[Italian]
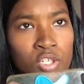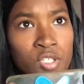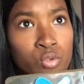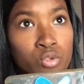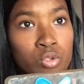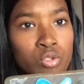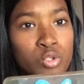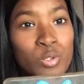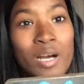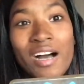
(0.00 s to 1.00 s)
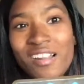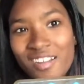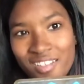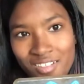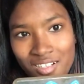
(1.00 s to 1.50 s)
l'anno scorso a
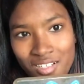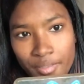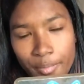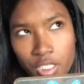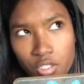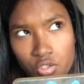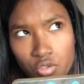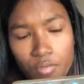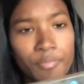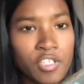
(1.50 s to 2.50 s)
Natale, penso,